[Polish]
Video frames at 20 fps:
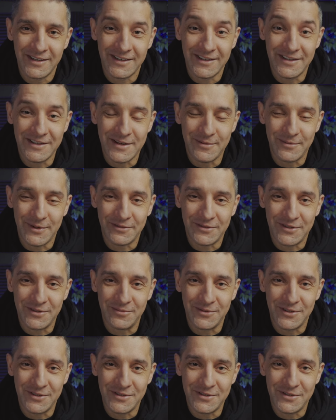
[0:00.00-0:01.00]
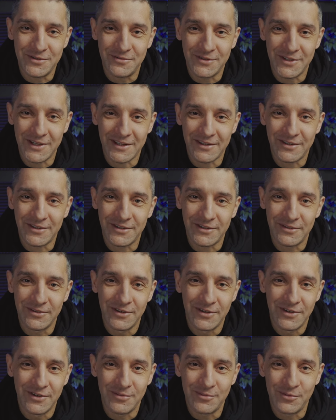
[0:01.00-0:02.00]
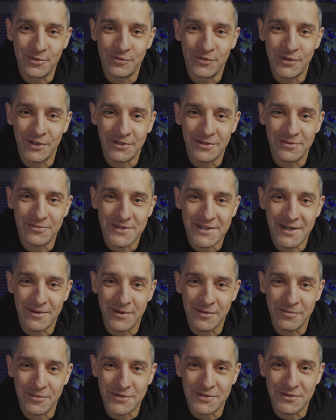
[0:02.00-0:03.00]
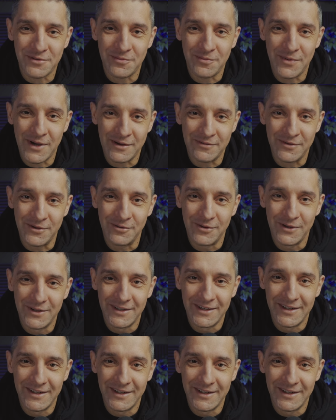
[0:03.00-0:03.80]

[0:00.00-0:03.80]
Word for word: i nie ma w tym nic dziwnego, mówi o tym sam apostoł Paweł.